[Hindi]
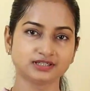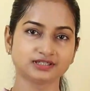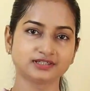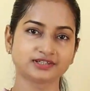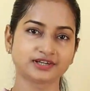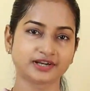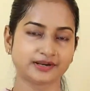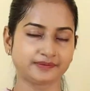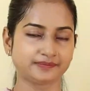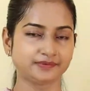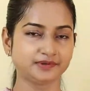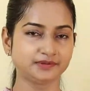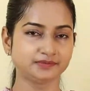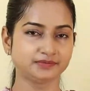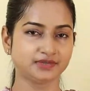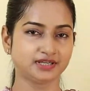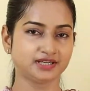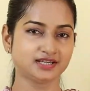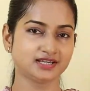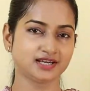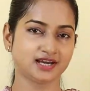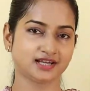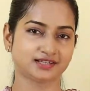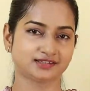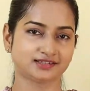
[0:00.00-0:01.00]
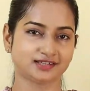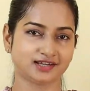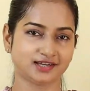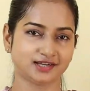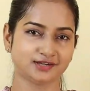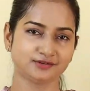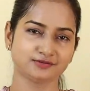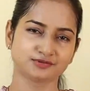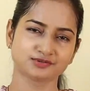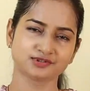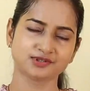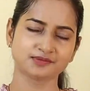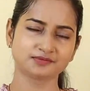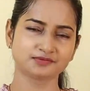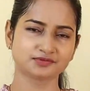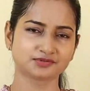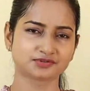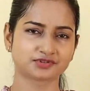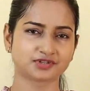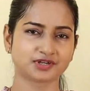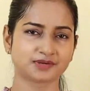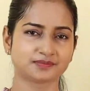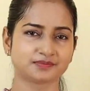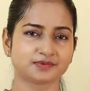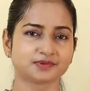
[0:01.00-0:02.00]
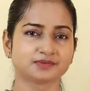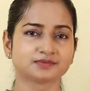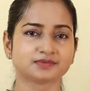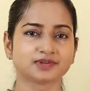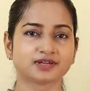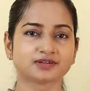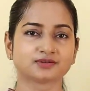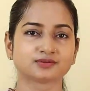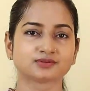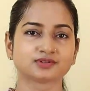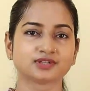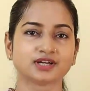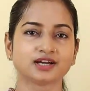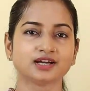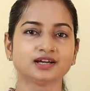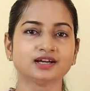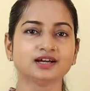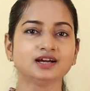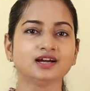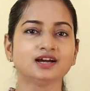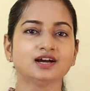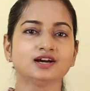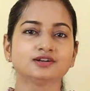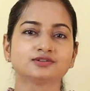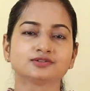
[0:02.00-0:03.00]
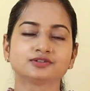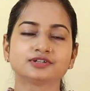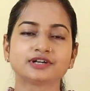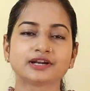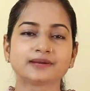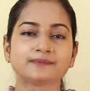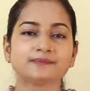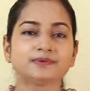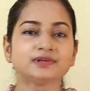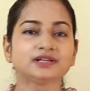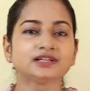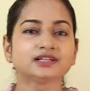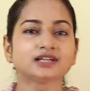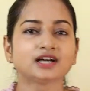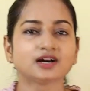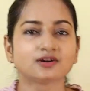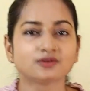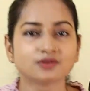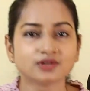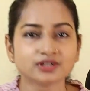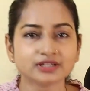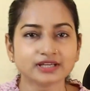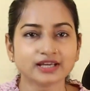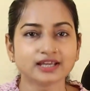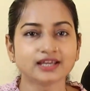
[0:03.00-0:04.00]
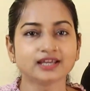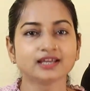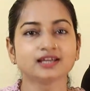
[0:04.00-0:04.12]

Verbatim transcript: ड्रेपिंग में ही आता है वो सब कुछ ड्रेपिंग में होता है तो ड्रेपिंग का कोई